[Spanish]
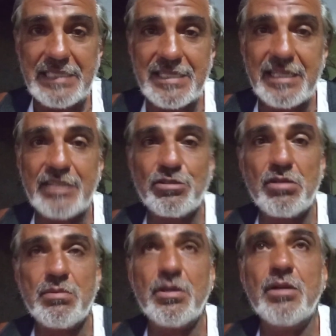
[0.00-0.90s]
así que
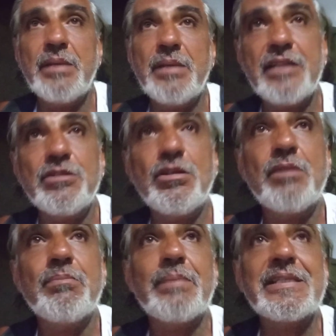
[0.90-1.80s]
estoy volviendo
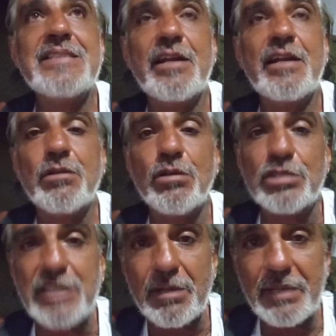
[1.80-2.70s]
a empezar
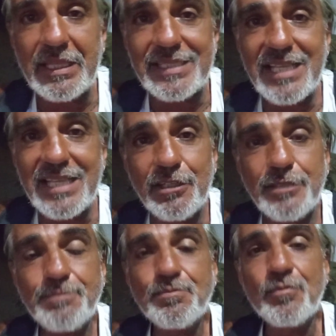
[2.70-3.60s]
otra vez de
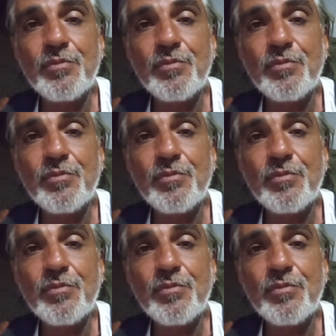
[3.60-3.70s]
cero,